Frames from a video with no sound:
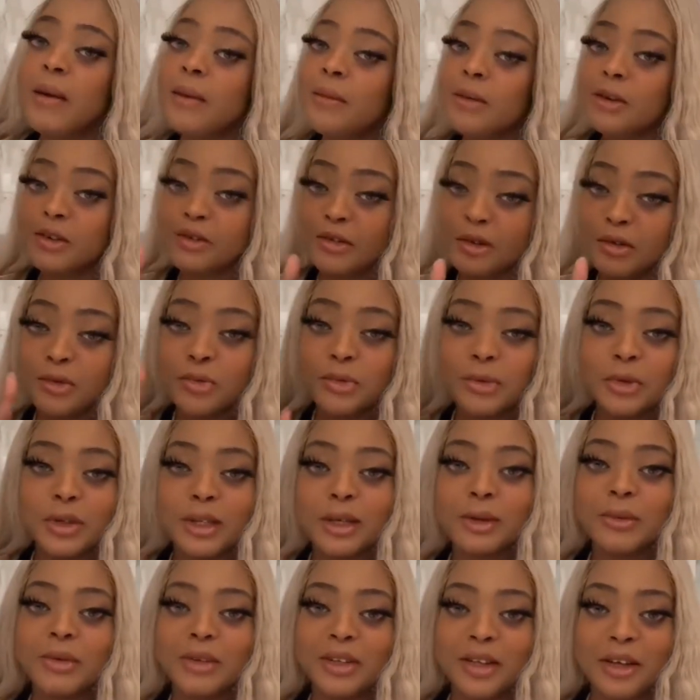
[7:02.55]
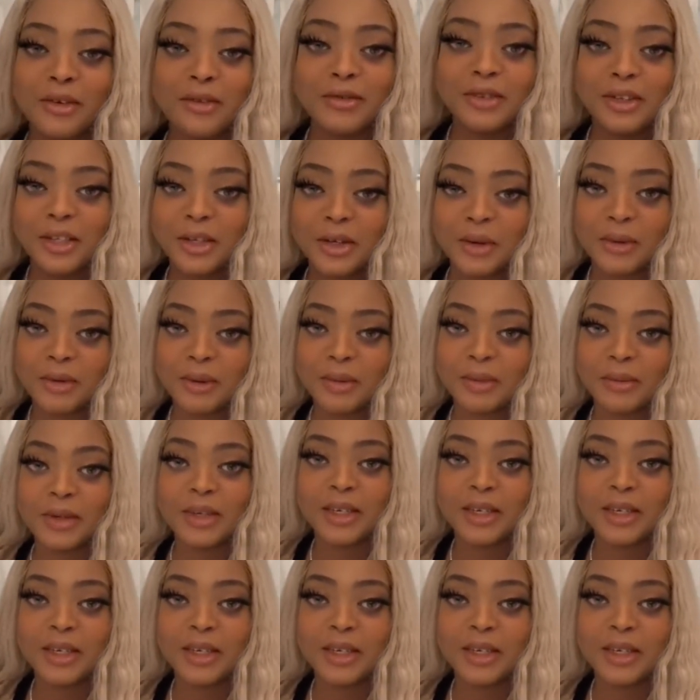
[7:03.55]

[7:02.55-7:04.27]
Je vais vous montrer mon outfit quand même.